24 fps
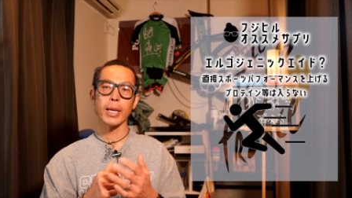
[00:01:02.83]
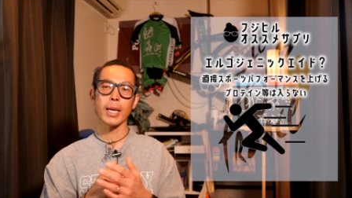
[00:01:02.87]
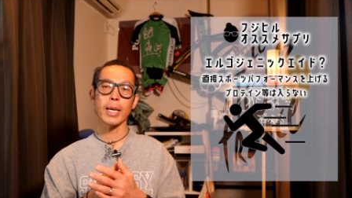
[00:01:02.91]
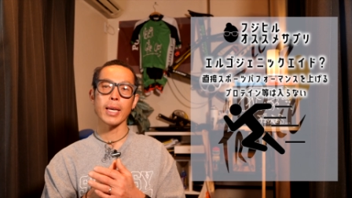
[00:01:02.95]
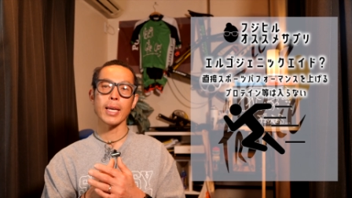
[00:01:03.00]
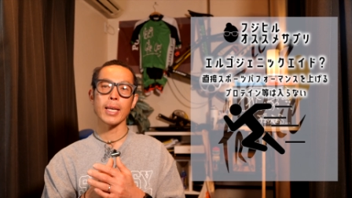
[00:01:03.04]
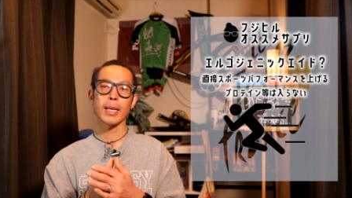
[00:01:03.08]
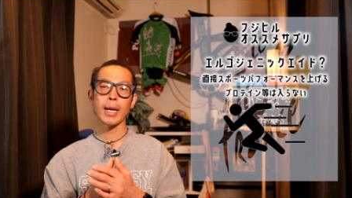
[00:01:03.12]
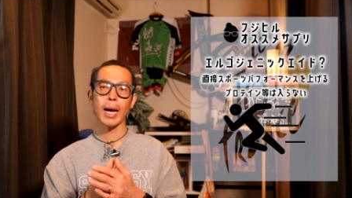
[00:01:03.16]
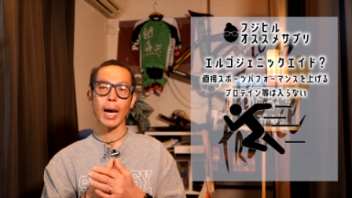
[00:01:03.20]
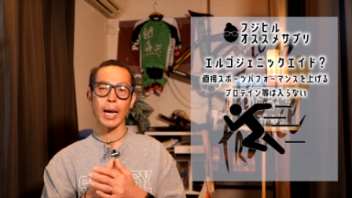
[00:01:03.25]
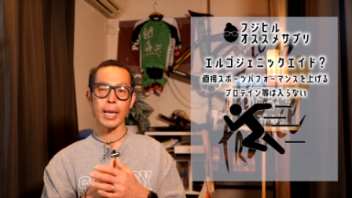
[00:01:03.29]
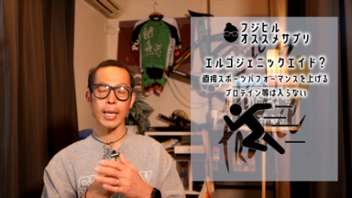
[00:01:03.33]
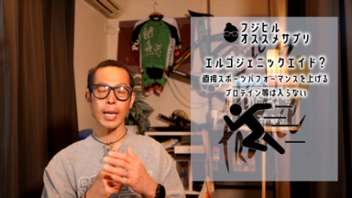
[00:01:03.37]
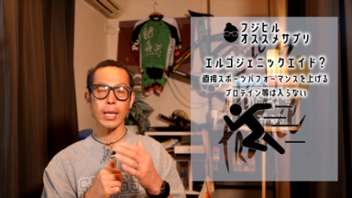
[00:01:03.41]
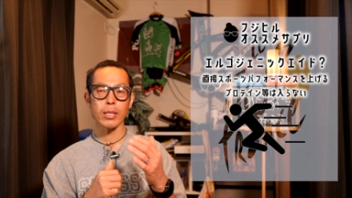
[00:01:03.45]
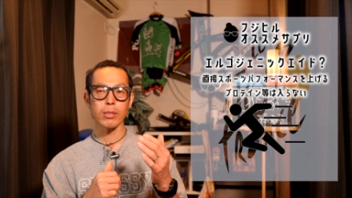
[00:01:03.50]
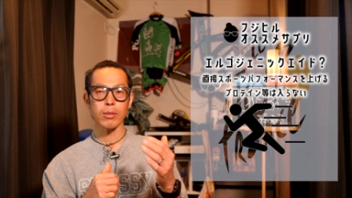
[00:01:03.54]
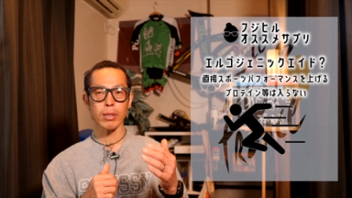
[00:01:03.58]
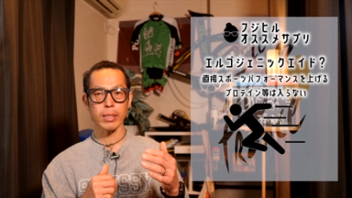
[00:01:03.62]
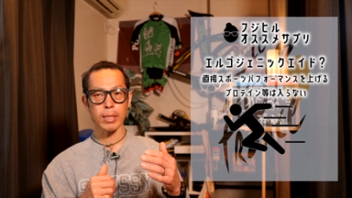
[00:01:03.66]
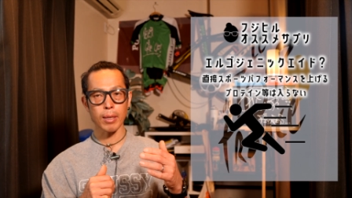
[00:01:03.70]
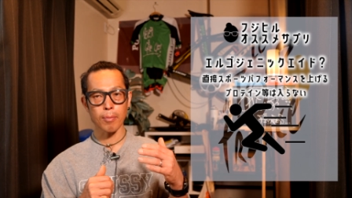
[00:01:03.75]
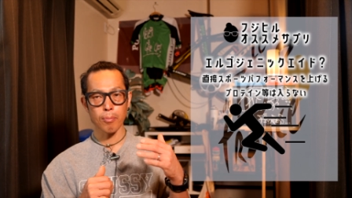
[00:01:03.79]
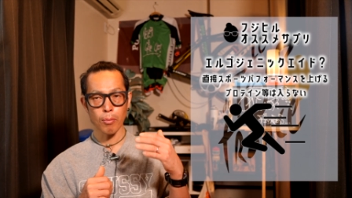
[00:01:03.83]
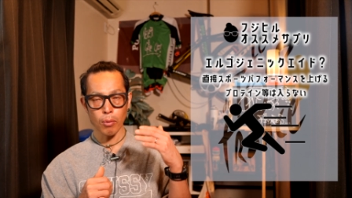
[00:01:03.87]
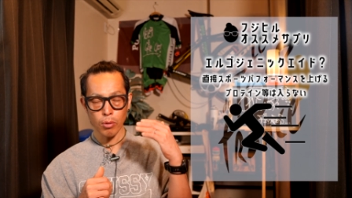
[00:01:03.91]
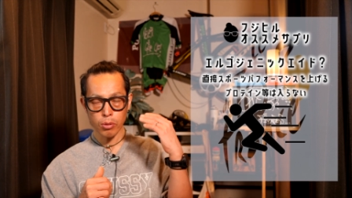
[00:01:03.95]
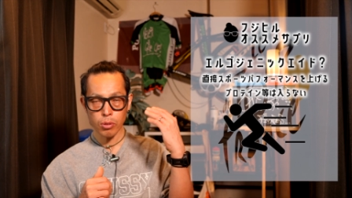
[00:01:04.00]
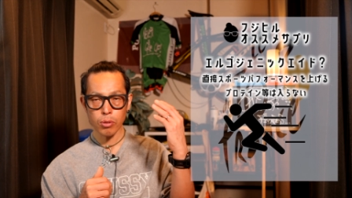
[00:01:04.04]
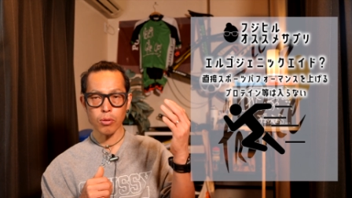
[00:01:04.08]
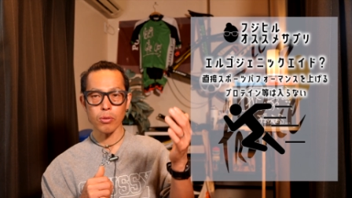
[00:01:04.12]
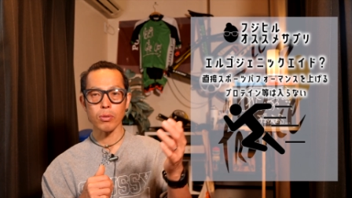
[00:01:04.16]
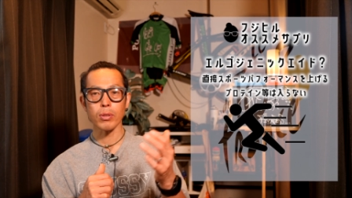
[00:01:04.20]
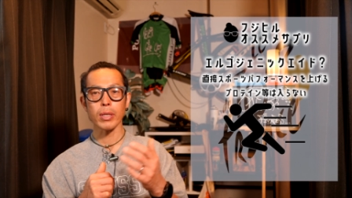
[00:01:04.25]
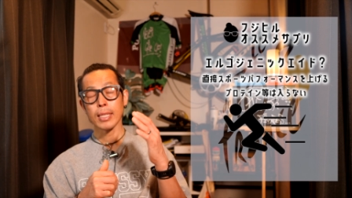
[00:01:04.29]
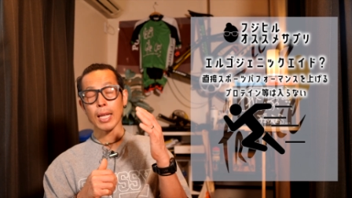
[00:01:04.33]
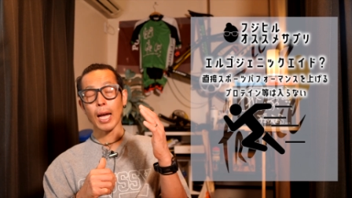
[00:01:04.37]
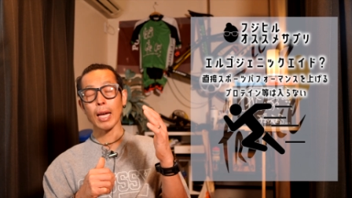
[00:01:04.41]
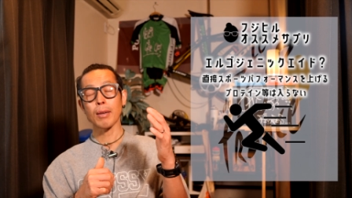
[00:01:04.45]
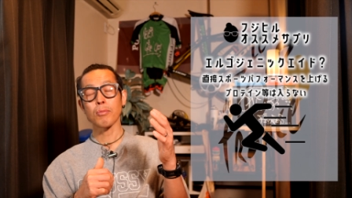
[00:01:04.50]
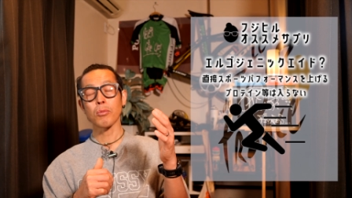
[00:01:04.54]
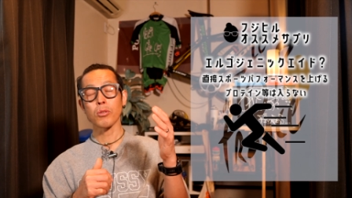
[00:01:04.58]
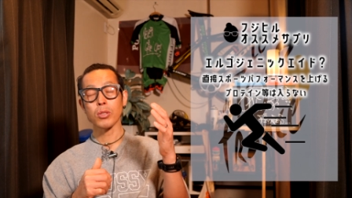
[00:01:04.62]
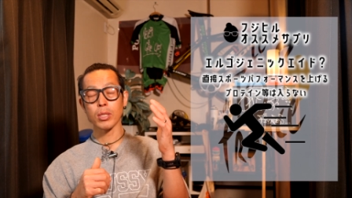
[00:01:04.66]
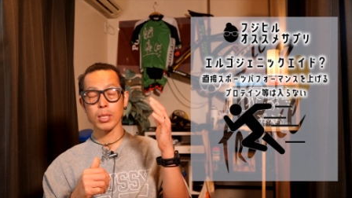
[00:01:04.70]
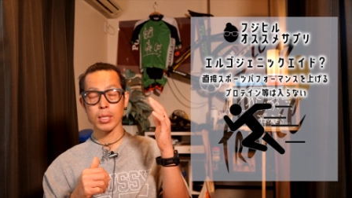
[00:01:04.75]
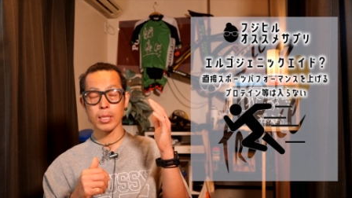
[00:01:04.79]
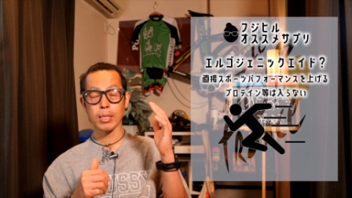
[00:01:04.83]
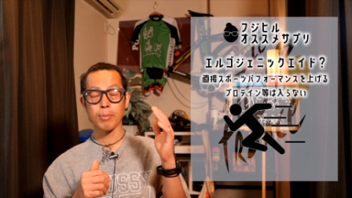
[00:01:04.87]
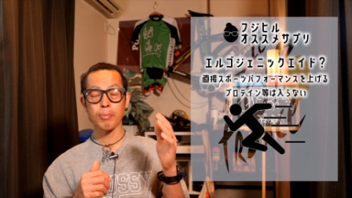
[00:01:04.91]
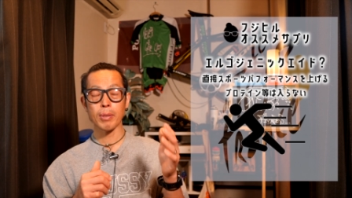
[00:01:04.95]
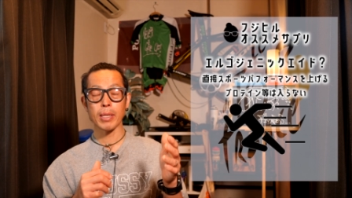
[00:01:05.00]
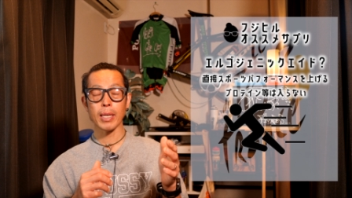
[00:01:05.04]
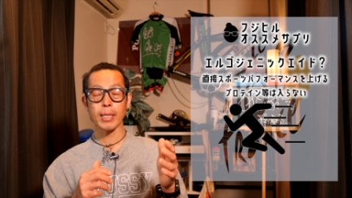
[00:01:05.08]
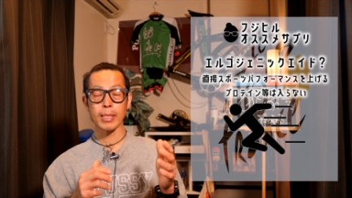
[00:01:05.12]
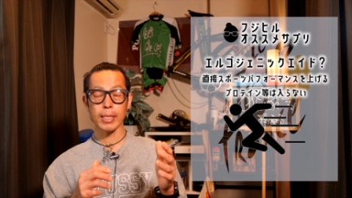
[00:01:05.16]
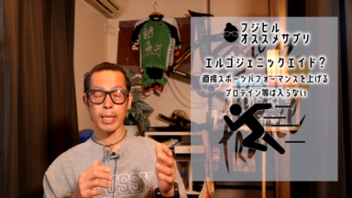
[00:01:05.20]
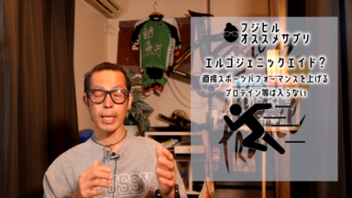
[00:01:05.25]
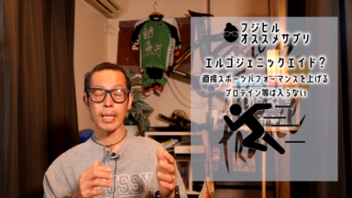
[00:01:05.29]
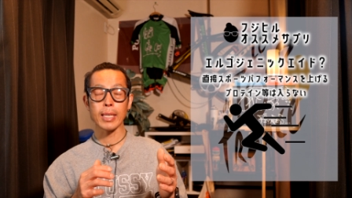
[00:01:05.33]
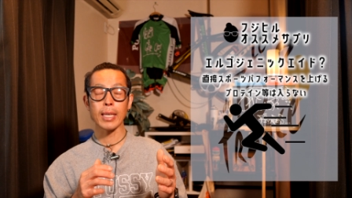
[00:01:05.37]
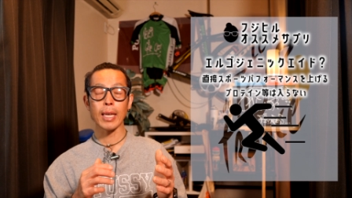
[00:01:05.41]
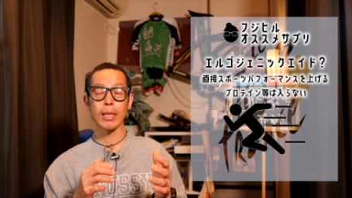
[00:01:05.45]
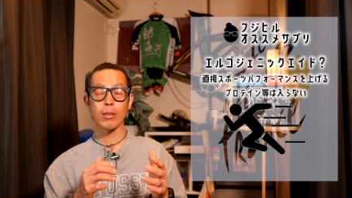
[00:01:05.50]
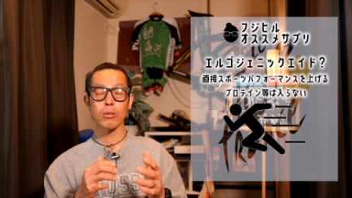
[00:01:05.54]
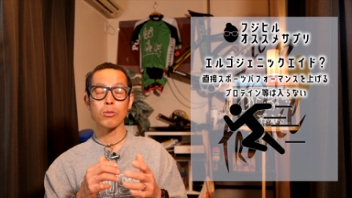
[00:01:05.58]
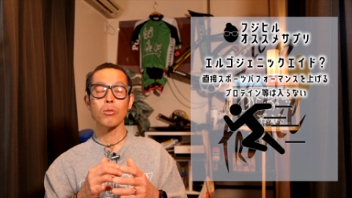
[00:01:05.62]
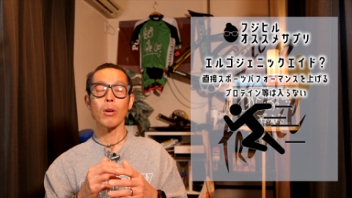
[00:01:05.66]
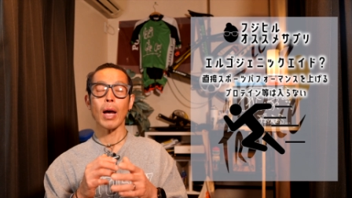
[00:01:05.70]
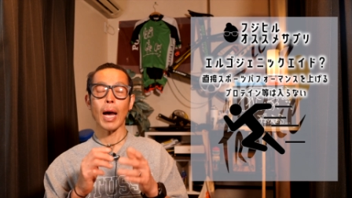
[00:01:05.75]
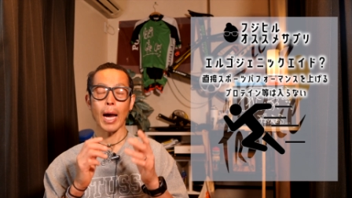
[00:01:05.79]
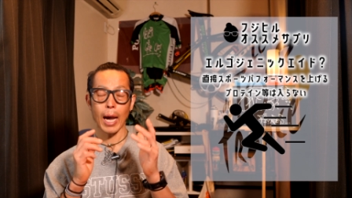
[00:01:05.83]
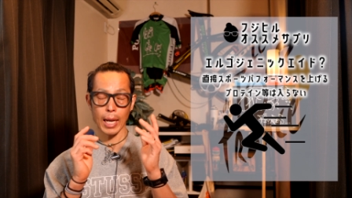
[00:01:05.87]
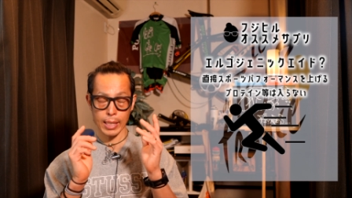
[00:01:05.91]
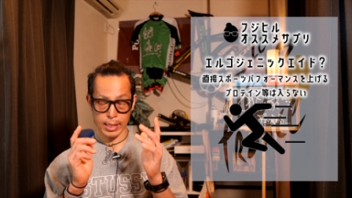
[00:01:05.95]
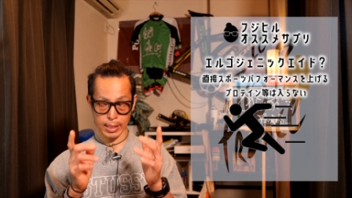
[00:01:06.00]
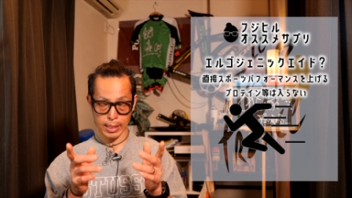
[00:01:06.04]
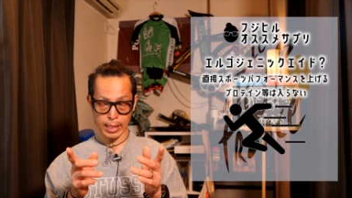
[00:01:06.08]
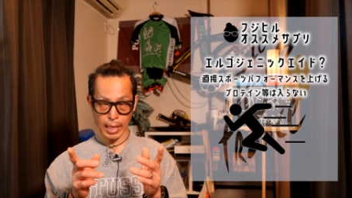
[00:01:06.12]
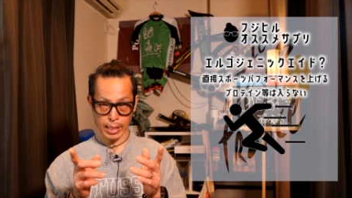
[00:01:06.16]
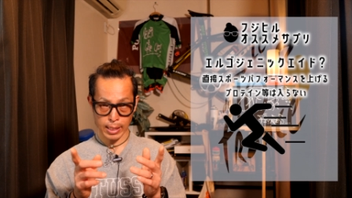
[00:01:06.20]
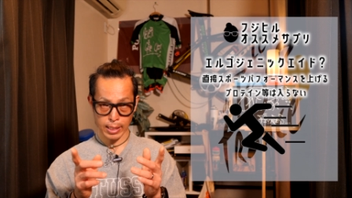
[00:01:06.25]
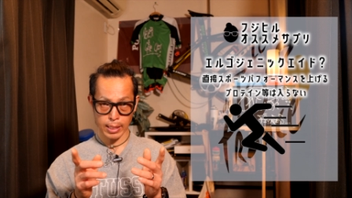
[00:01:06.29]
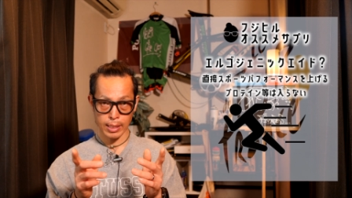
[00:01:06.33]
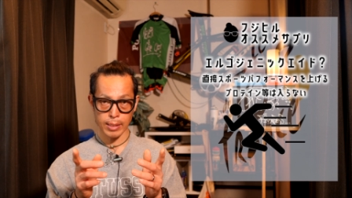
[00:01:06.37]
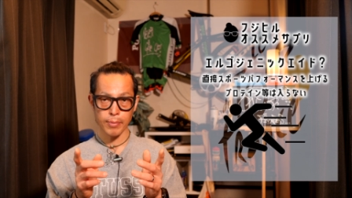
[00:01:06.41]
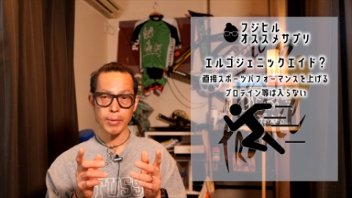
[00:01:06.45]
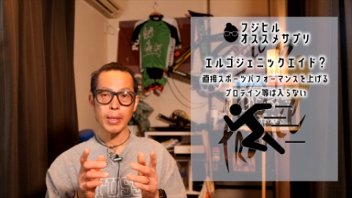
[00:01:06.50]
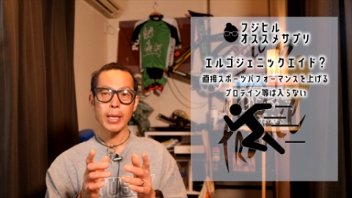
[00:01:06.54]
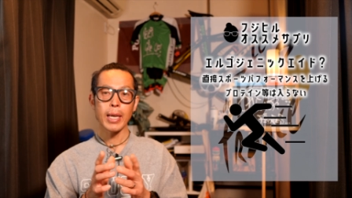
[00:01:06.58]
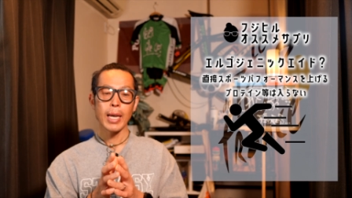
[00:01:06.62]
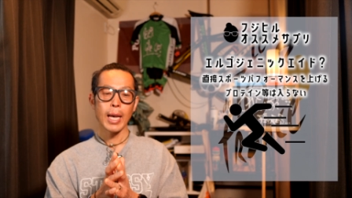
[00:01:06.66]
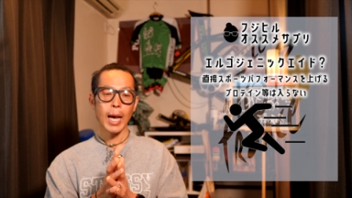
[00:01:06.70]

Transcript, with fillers: えー、早い人はねもっとタイムを縮めていけるはずです。